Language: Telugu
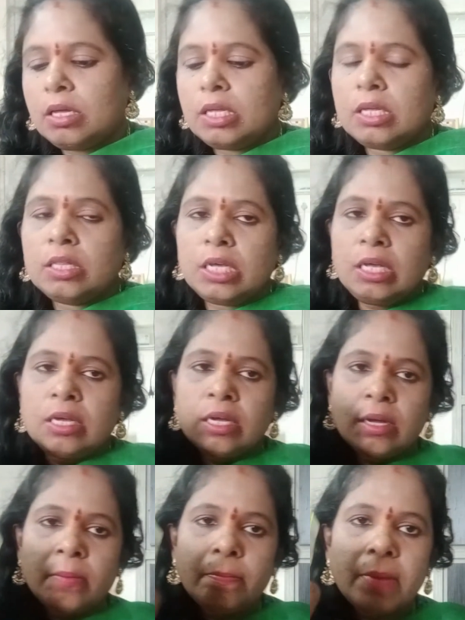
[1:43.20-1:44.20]
ఇది
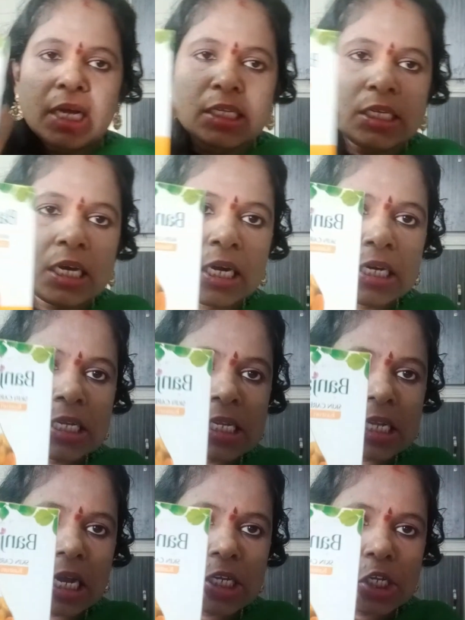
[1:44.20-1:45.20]
బంజారాస్
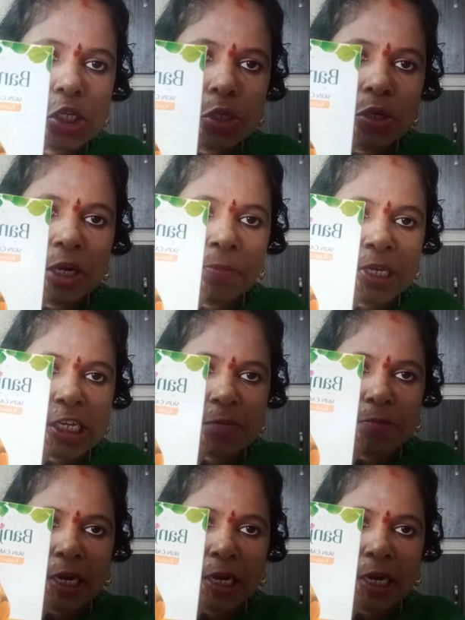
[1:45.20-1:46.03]
కస్తూరి పసుపు